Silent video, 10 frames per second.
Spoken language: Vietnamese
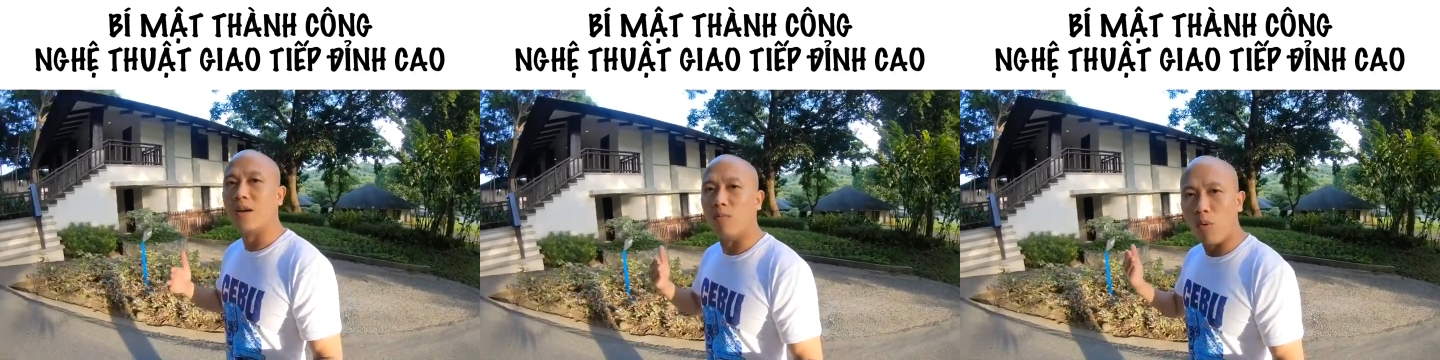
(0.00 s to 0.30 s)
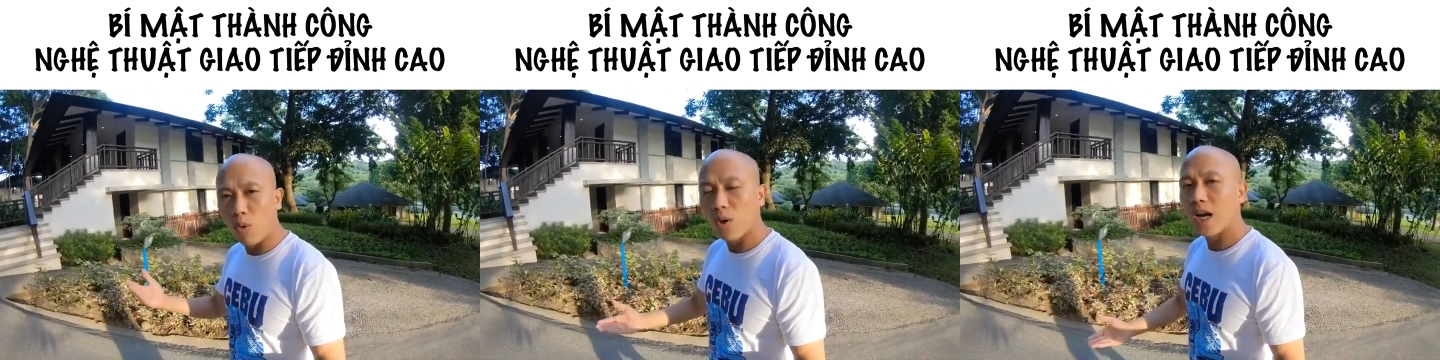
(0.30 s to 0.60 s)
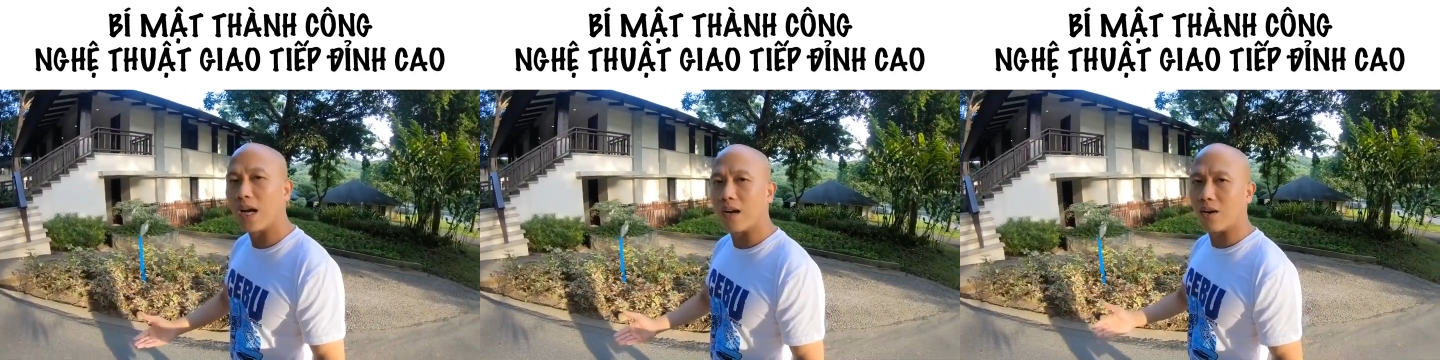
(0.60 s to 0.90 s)
mối quan
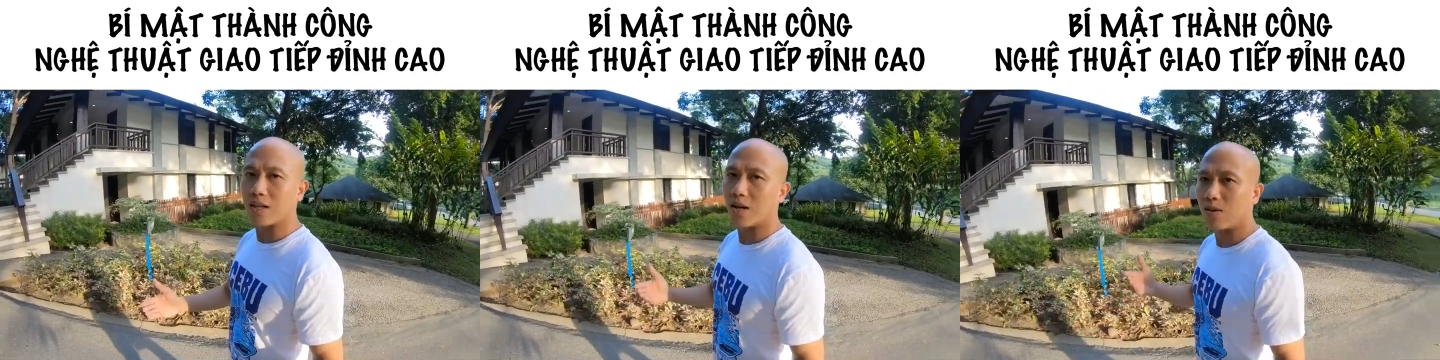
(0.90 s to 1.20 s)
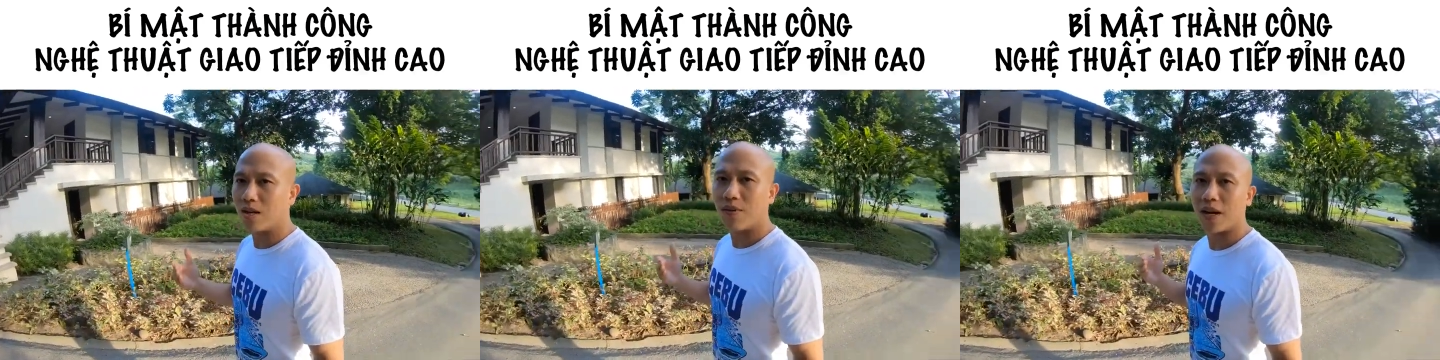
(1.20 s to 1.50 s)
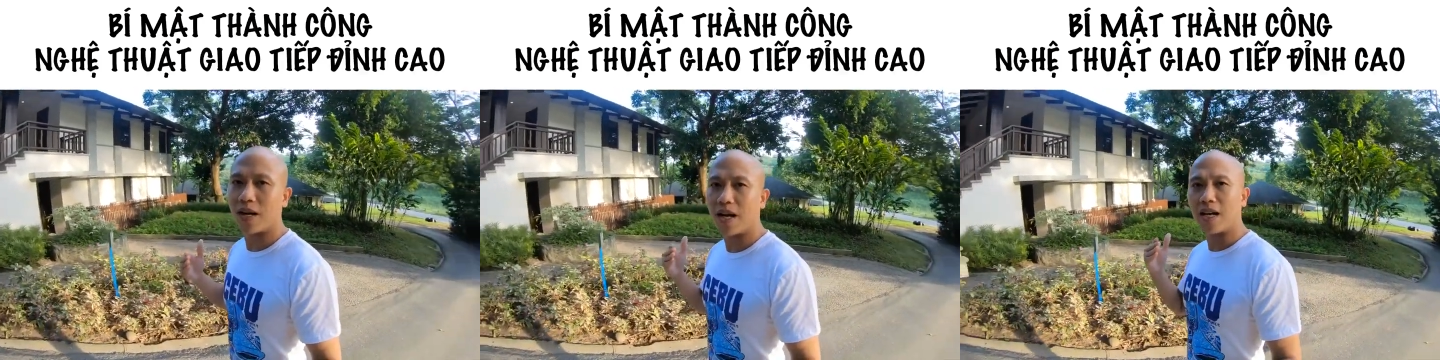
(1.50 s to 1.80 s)
hệ họ thiếu đi
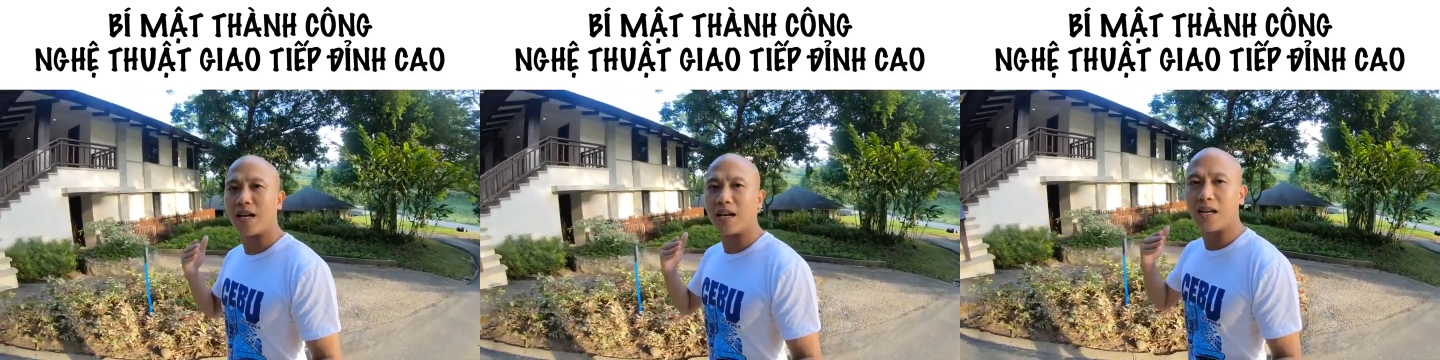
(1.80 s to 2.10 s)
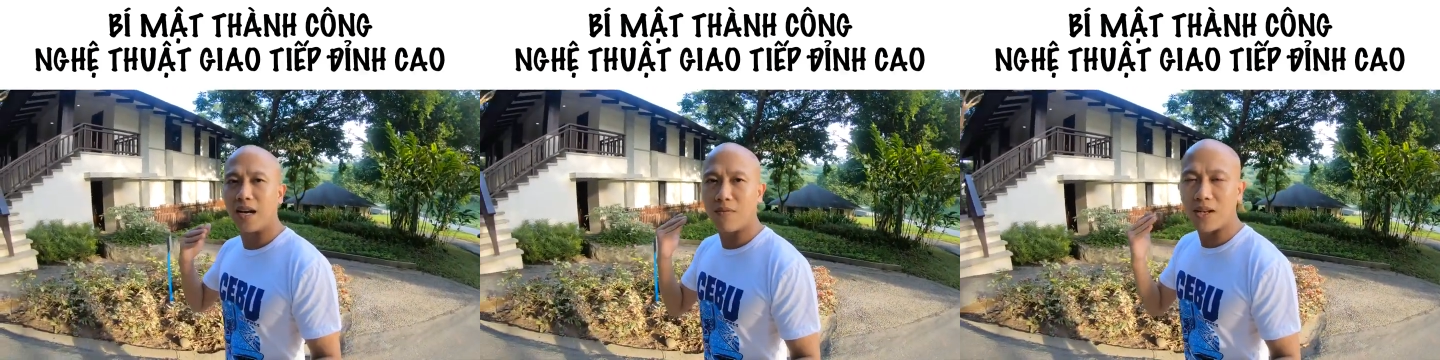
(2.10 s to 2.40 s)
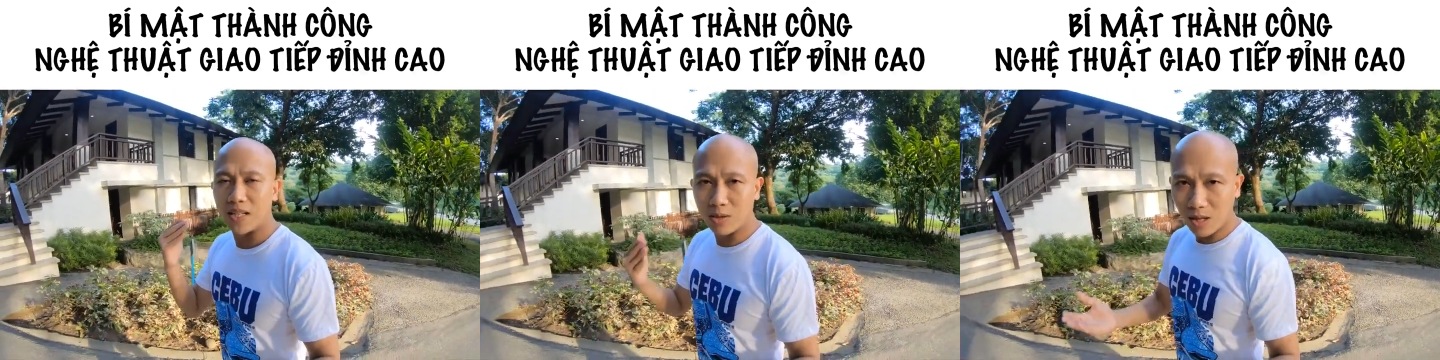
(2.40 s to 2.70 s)
về cái kỹ năng
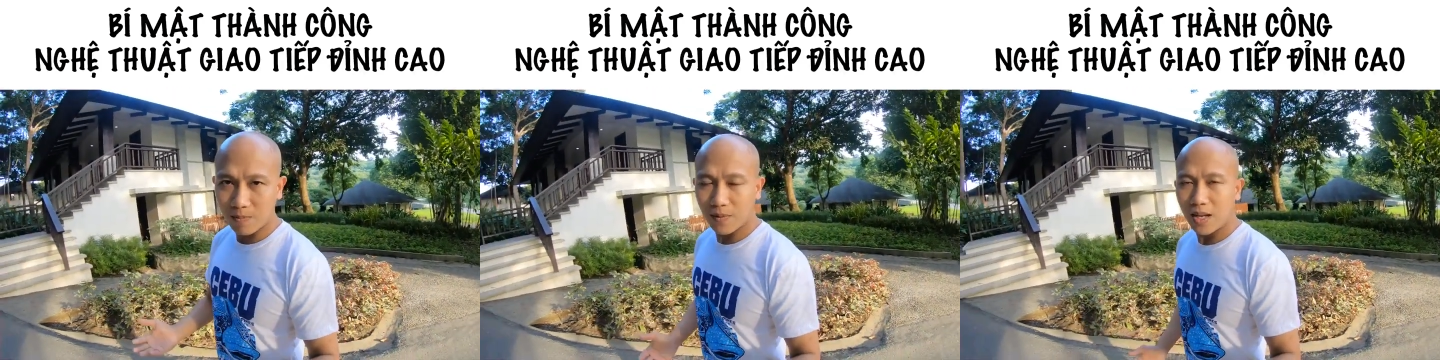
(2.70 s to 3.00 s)
về giao tiếp